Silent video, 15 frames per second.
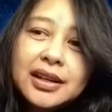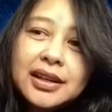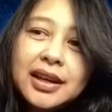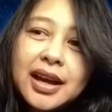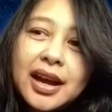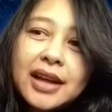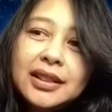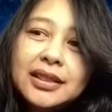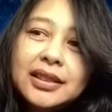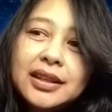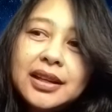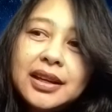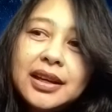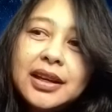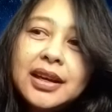lihat
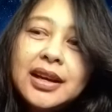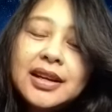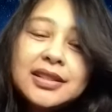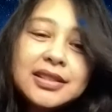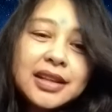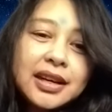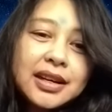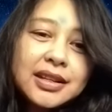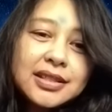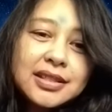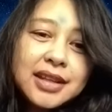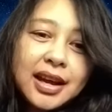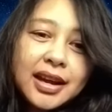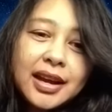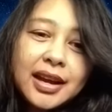di channel
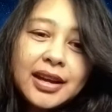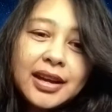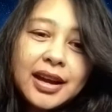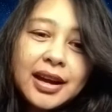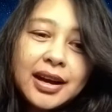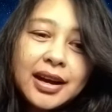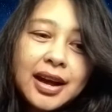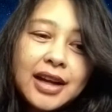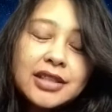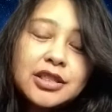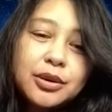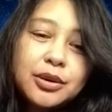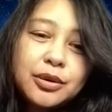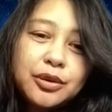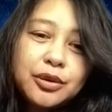saya yang
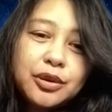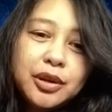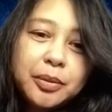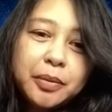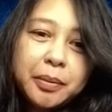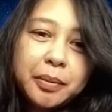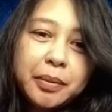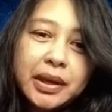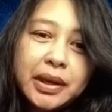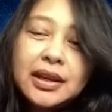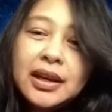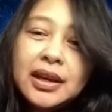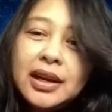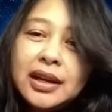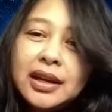Astrologi Mermaid
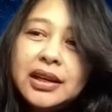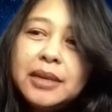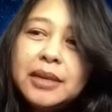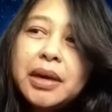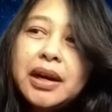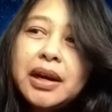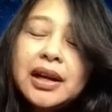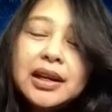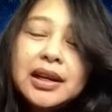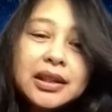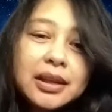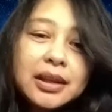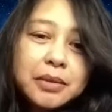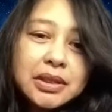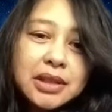di mana
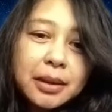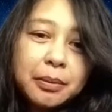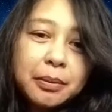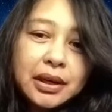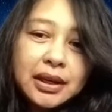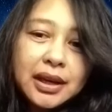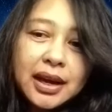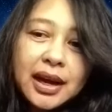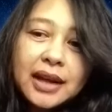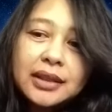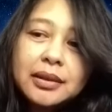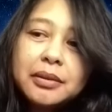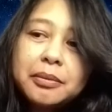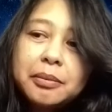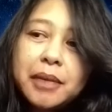kita bisa melihat
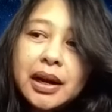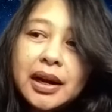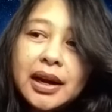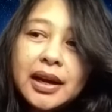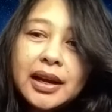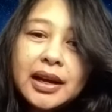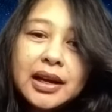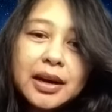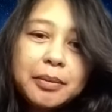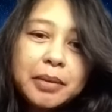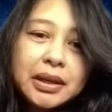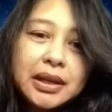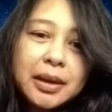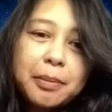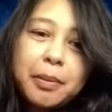mana yang
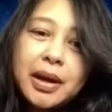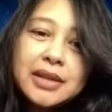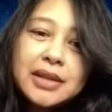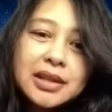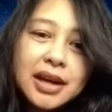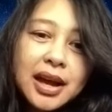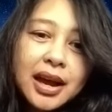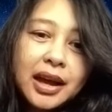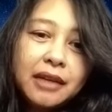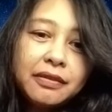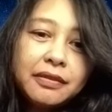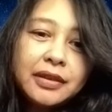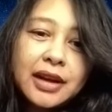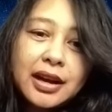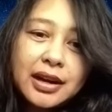namanya past life
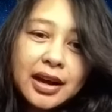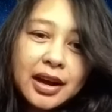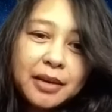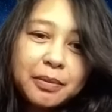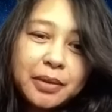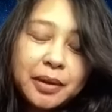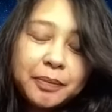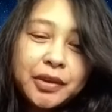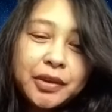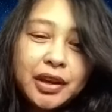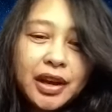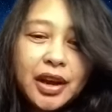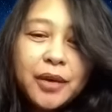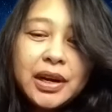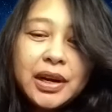dan karma.
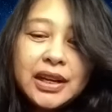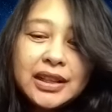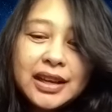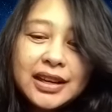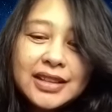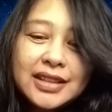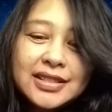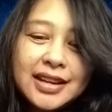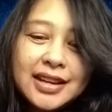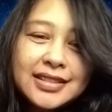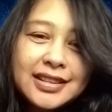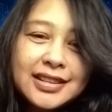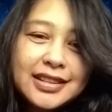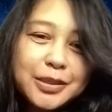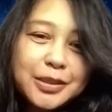Oke, Wenita Indrasari
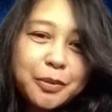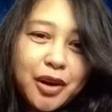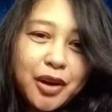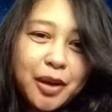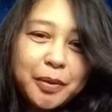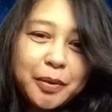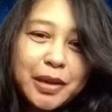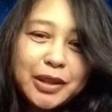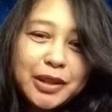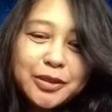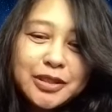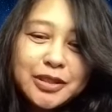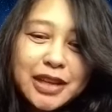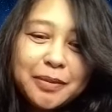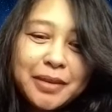sini semoga membantu.
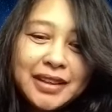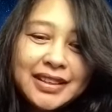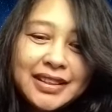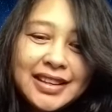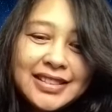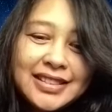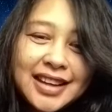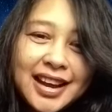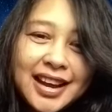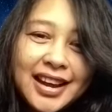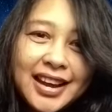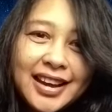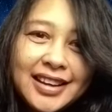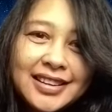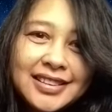Salam hati dan
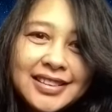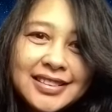cahaya.